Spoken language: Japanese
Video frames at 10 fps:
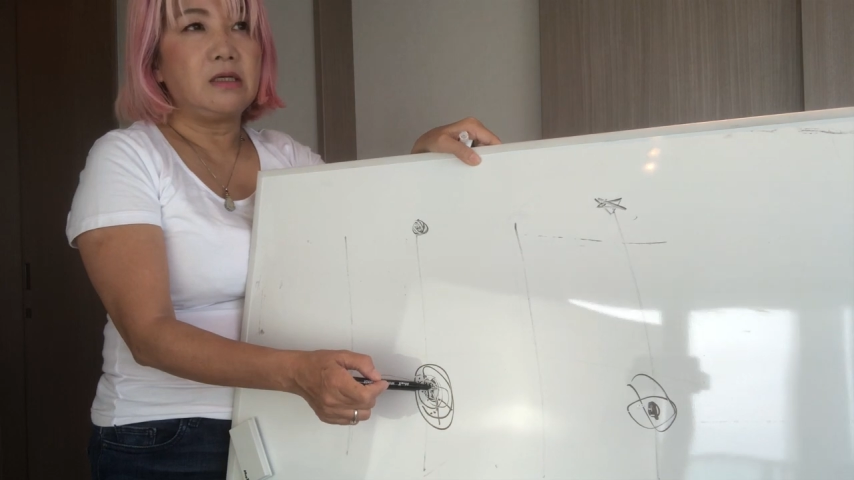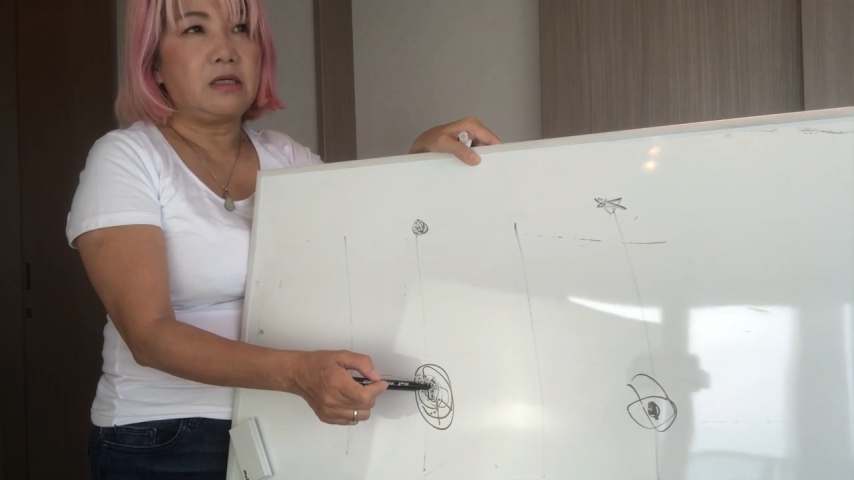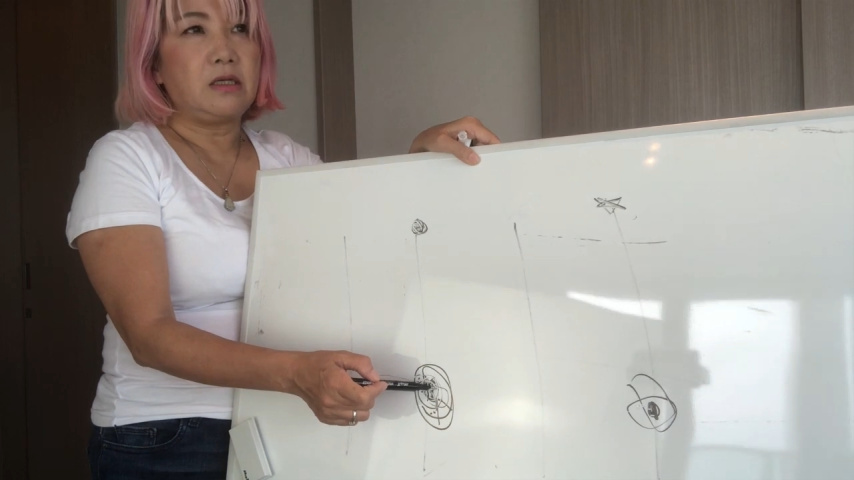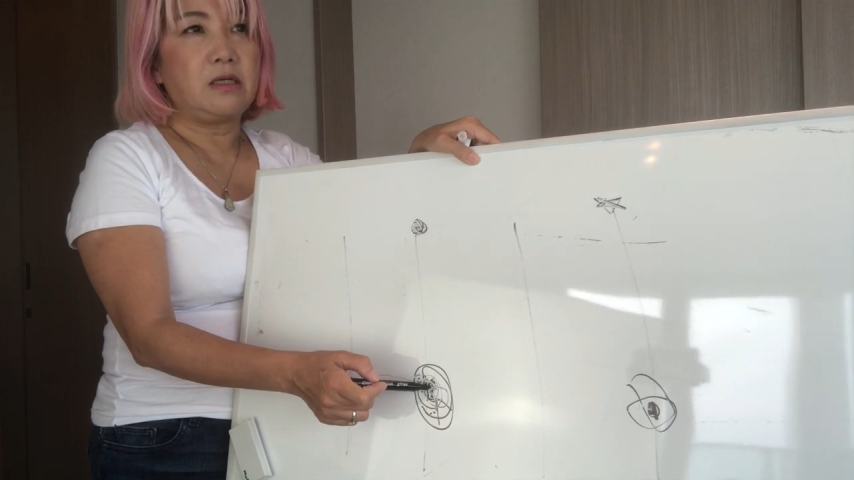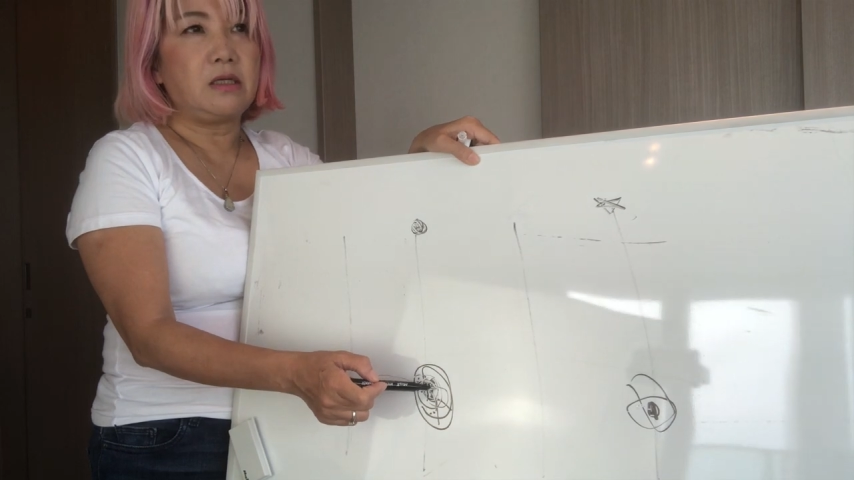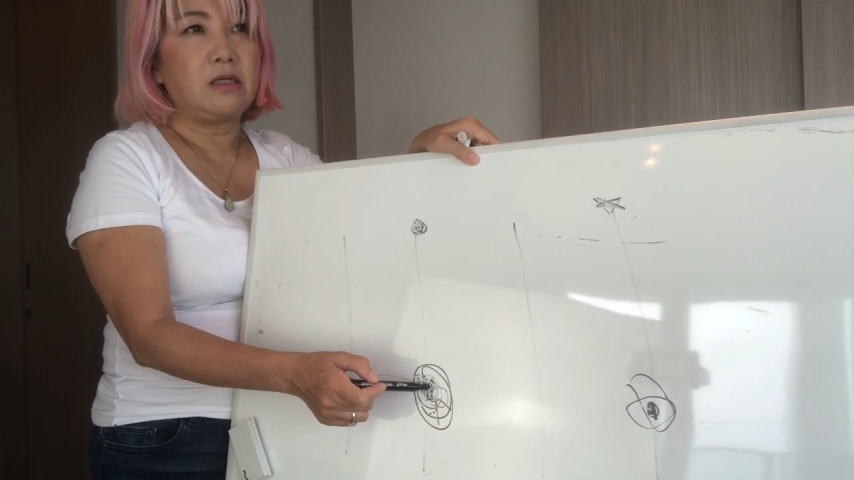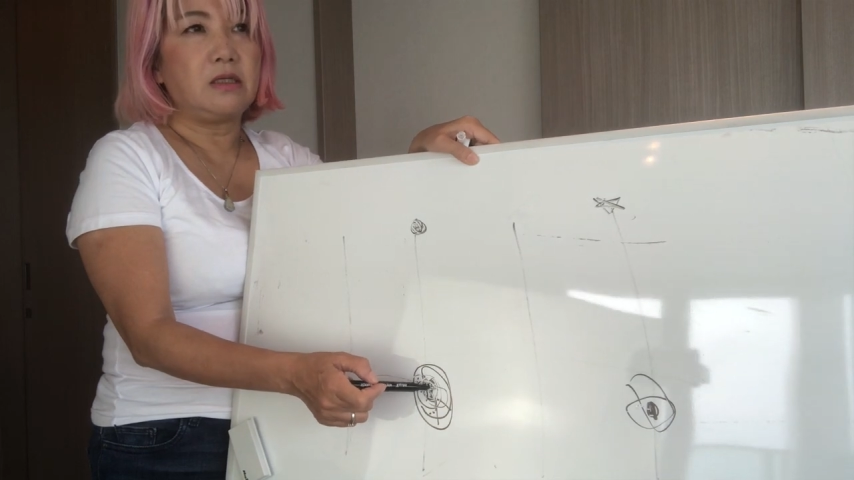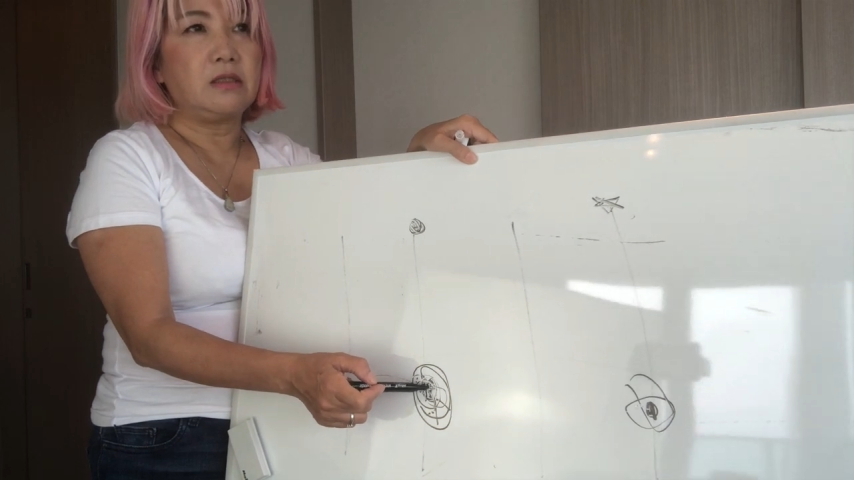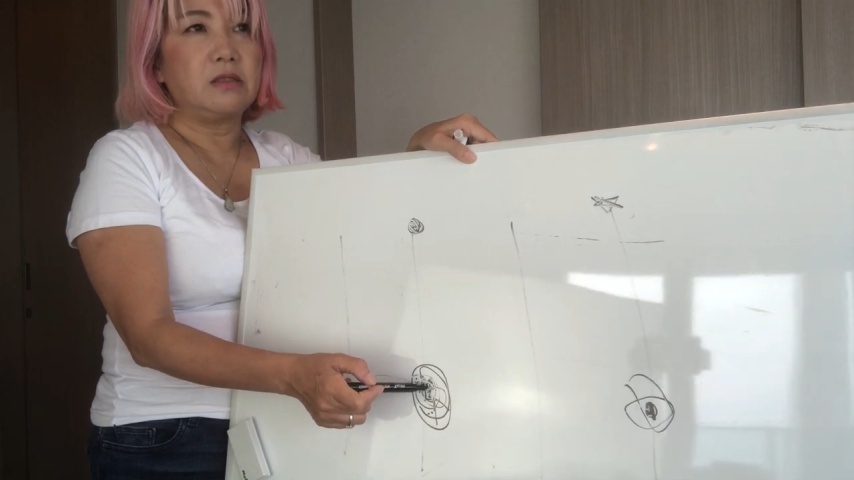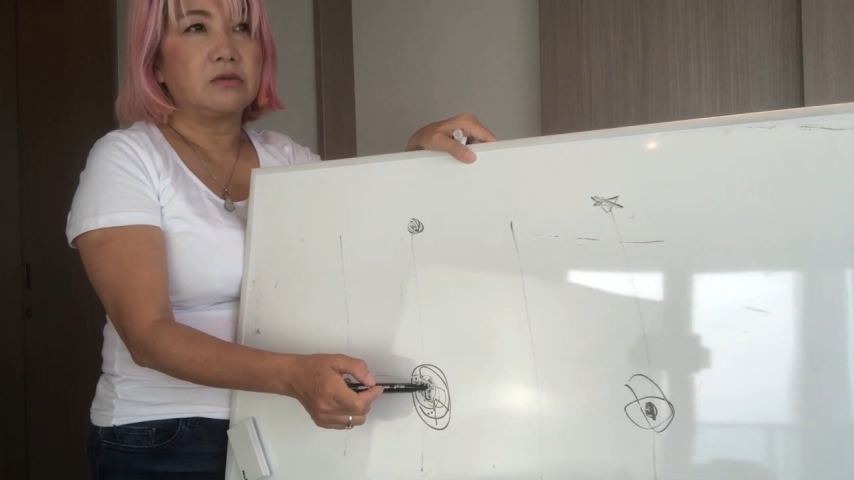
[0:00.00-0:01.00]

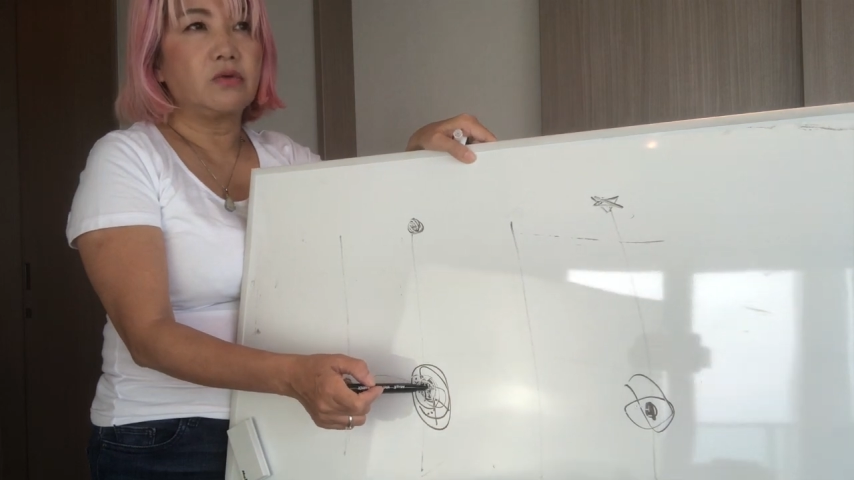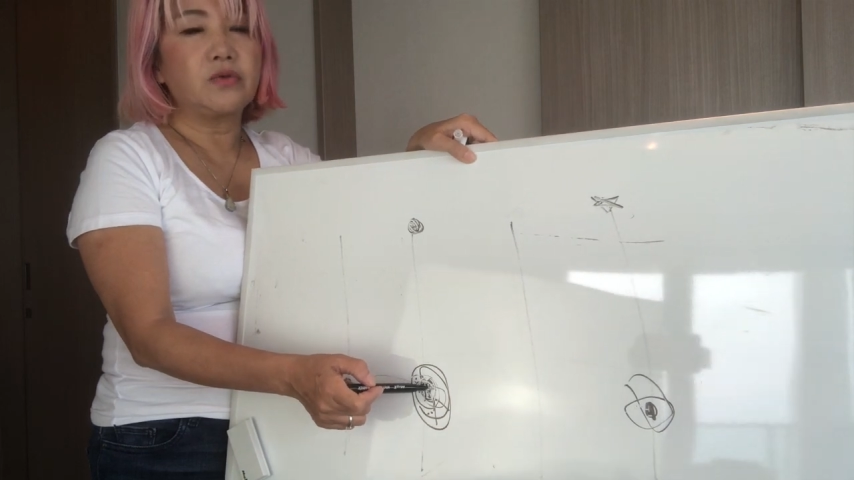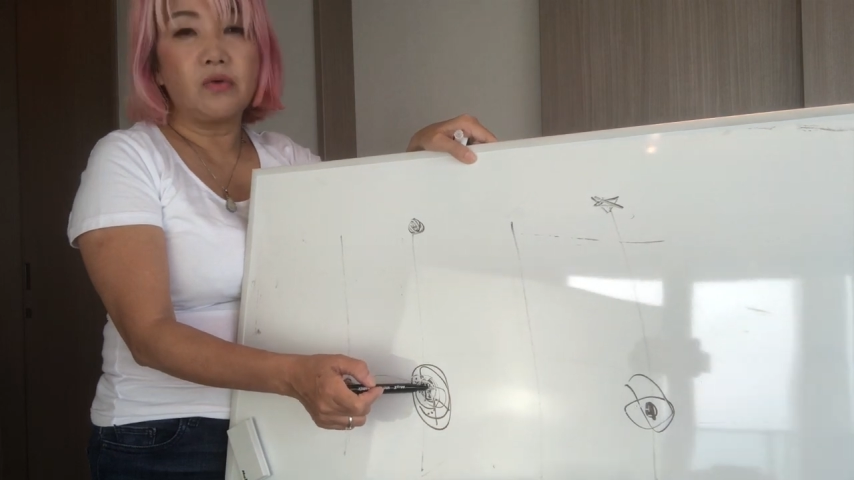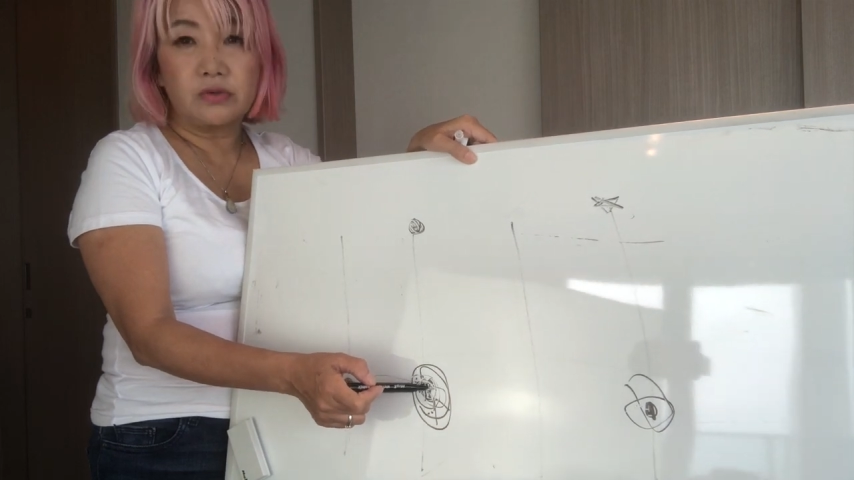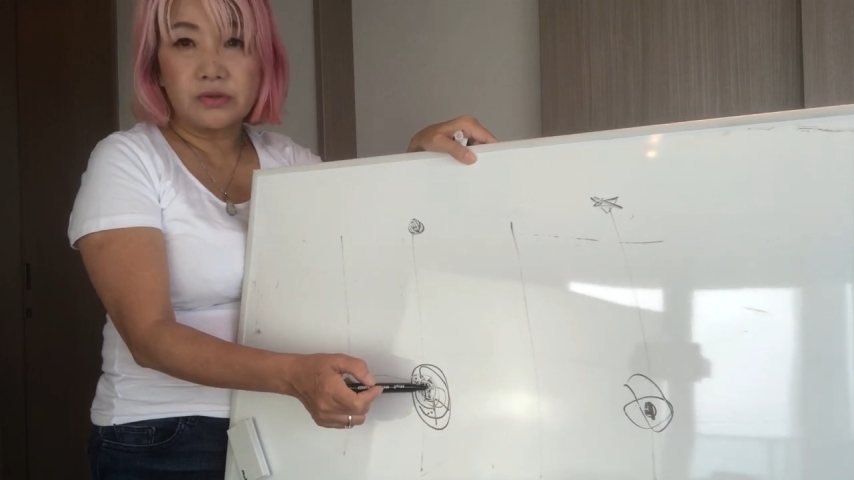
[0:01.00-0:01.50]
えー、こと